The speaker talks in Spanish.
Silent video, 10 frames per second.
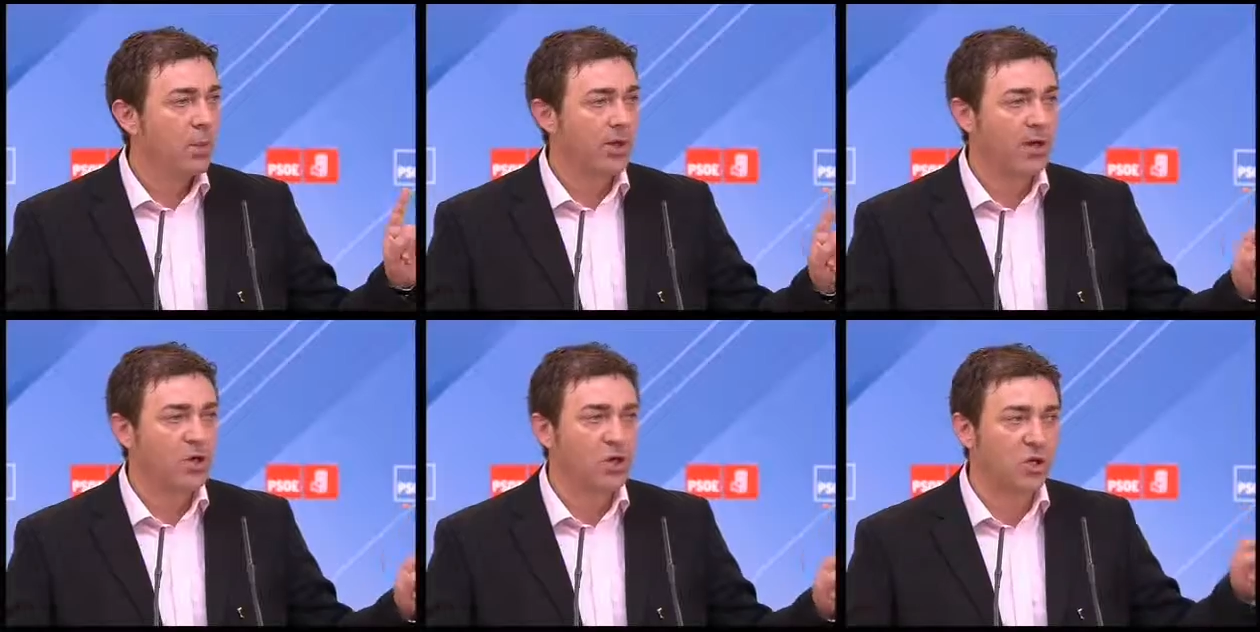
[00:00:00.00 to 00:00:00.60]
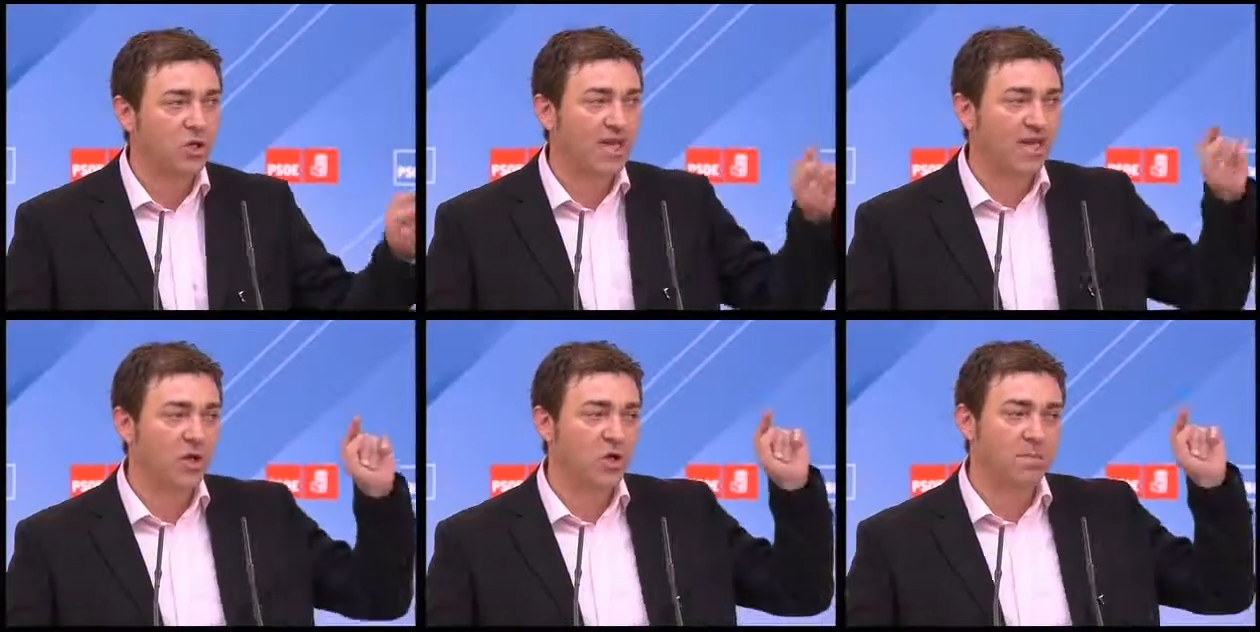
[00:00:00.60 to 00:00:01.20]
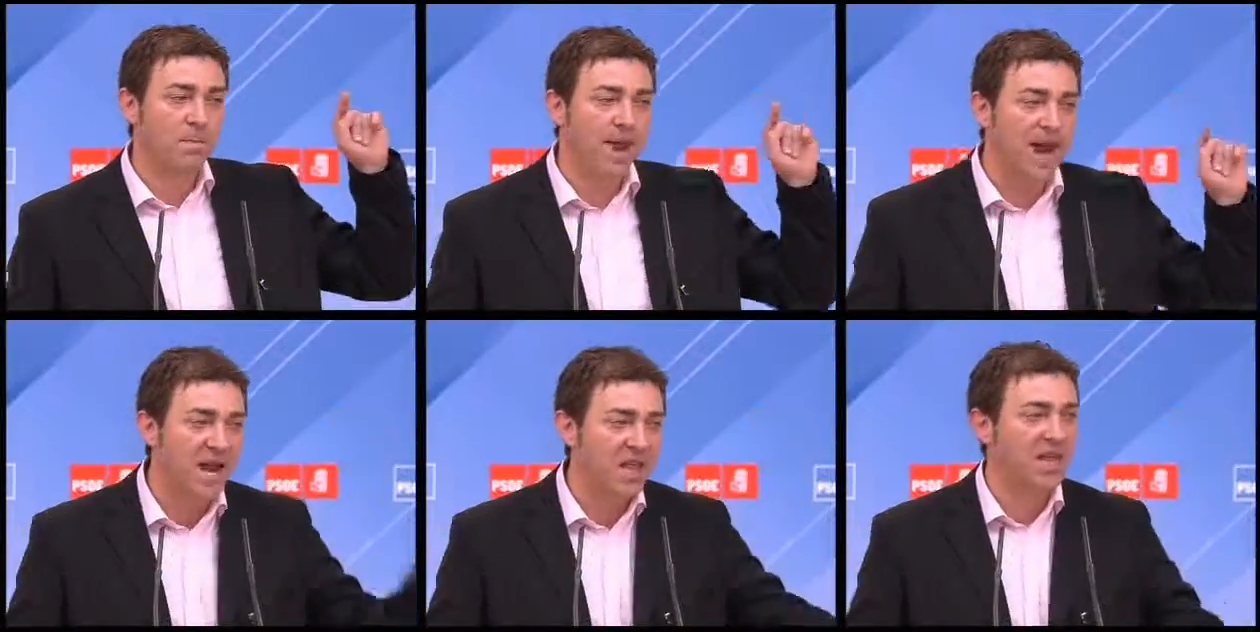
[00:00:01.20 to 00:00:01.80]
porque a nosotros quien nos
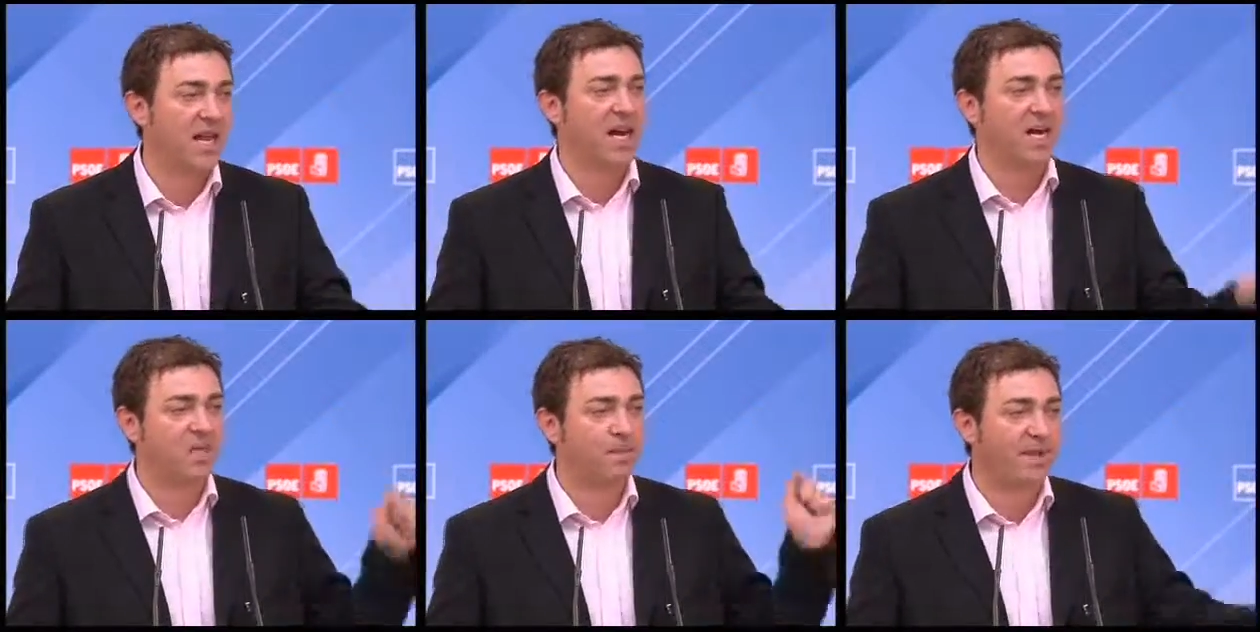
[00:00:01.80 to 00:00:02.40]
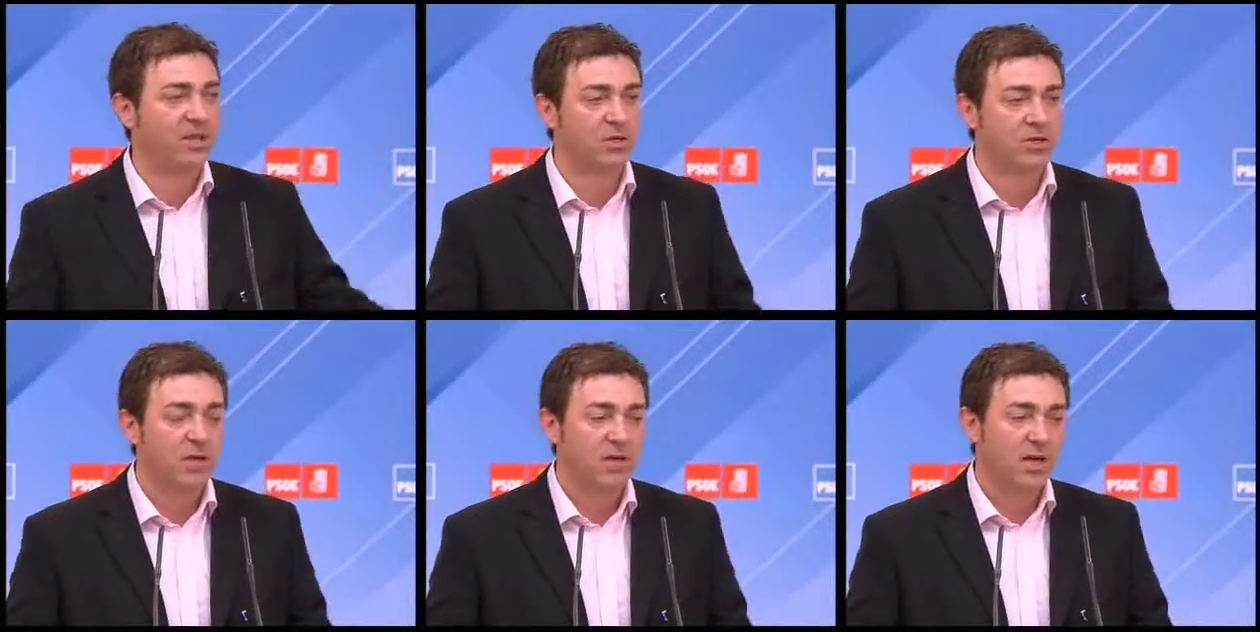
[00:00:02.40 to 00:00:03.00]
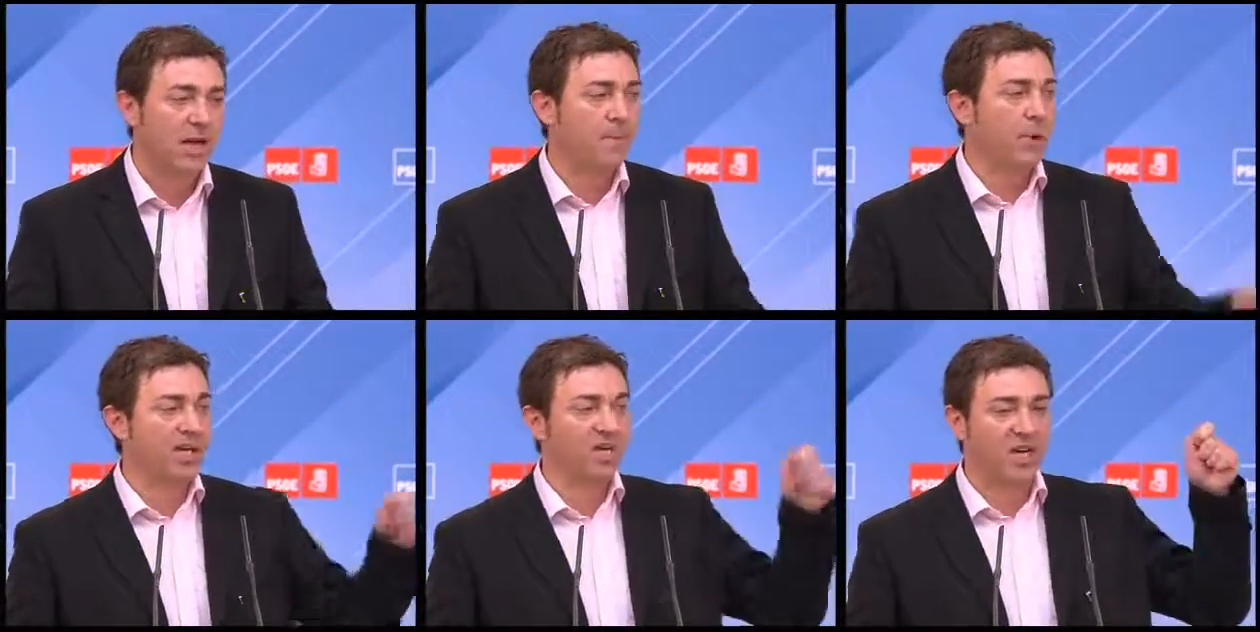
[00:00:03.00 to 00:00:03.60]
merece el respeto y
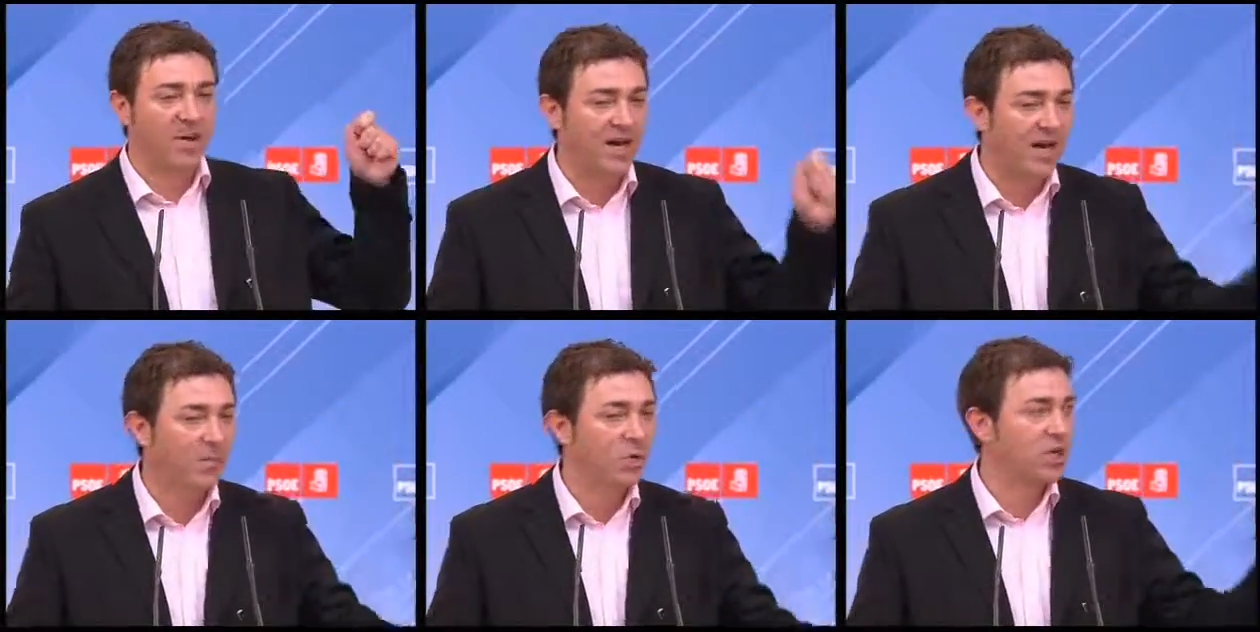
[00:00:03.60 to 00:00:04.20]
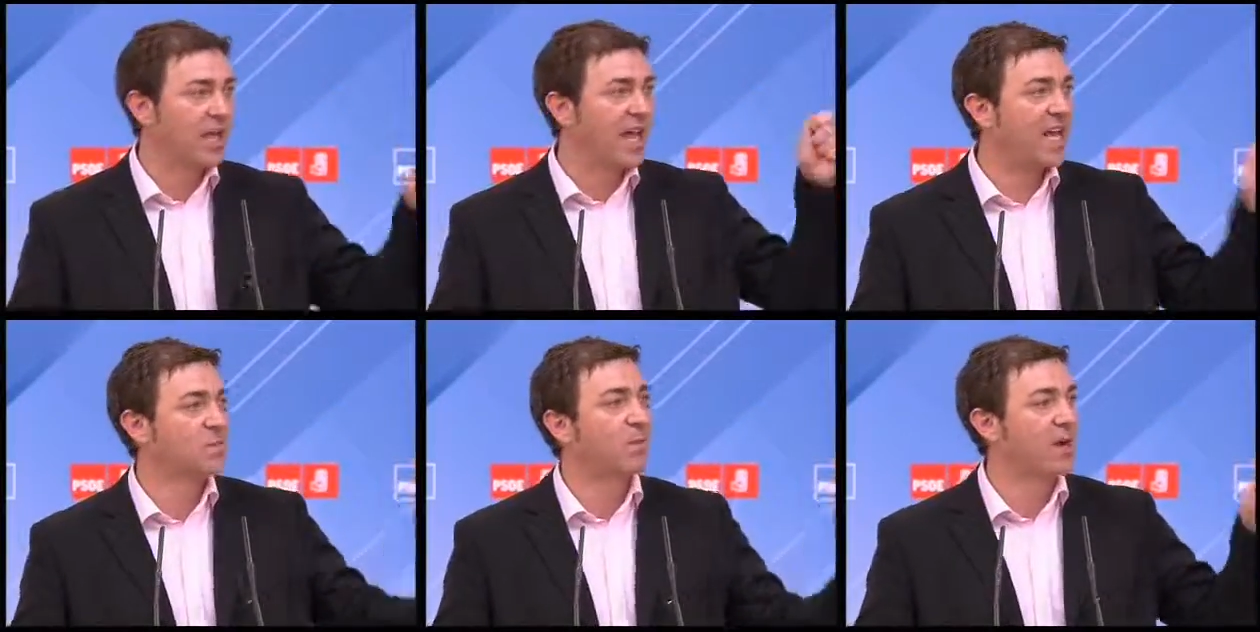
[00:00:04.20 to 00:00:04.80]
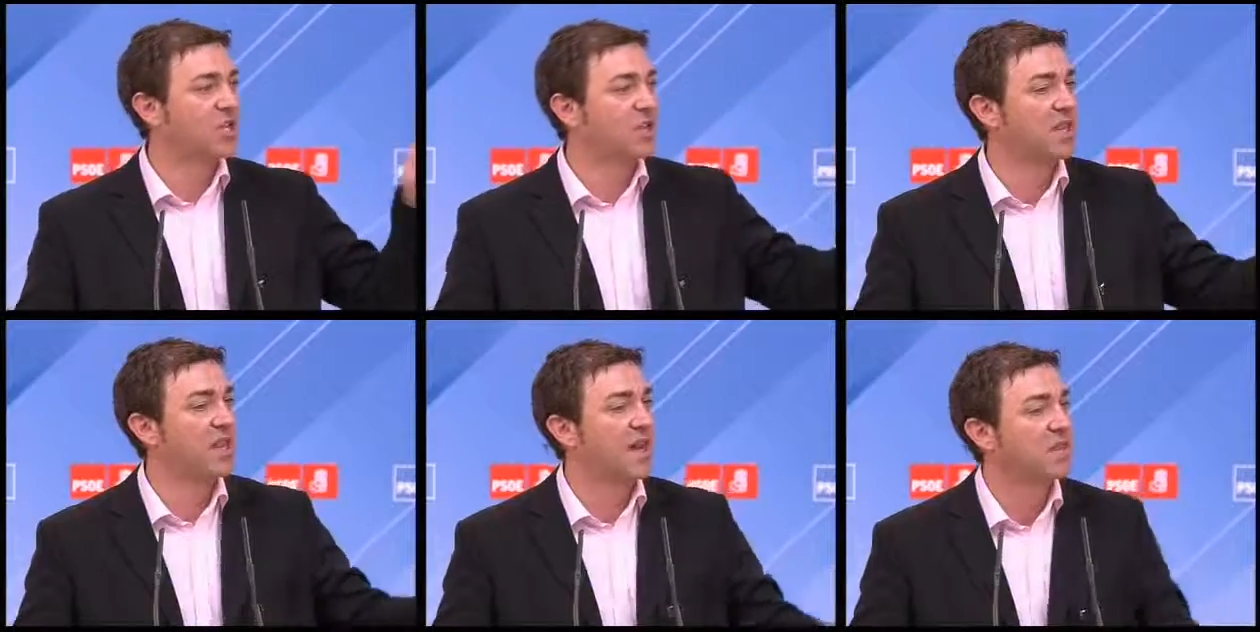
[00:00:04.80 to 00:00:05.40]
por quien trabajamos es por la
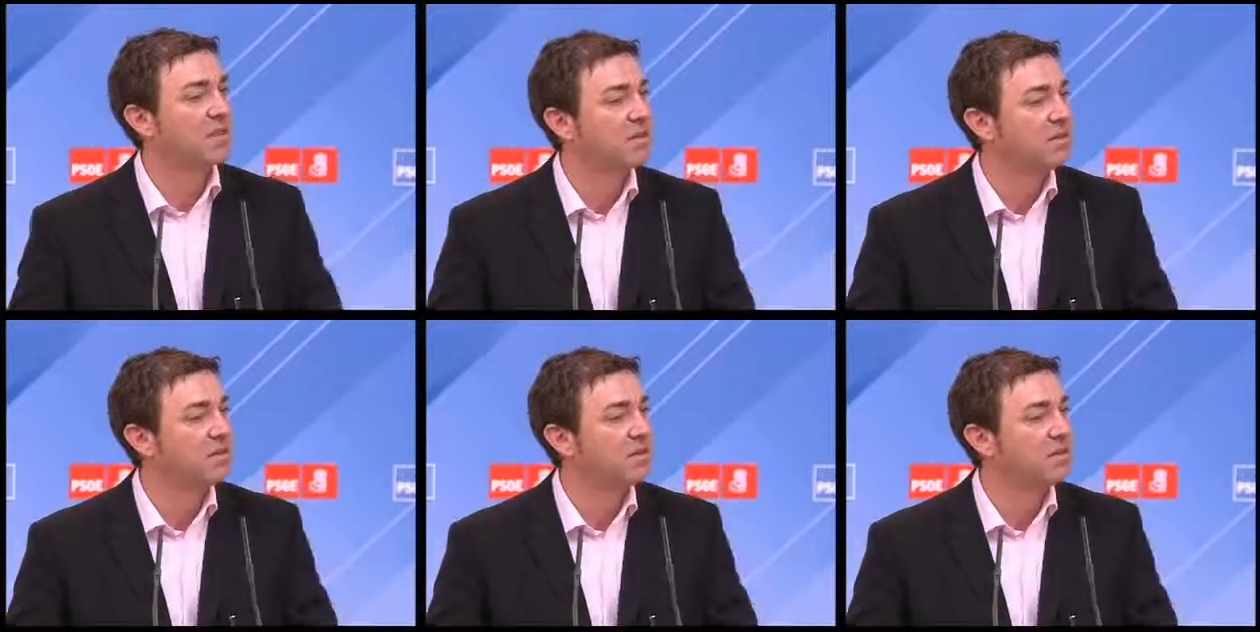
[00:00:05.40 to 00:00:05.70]
sociedad.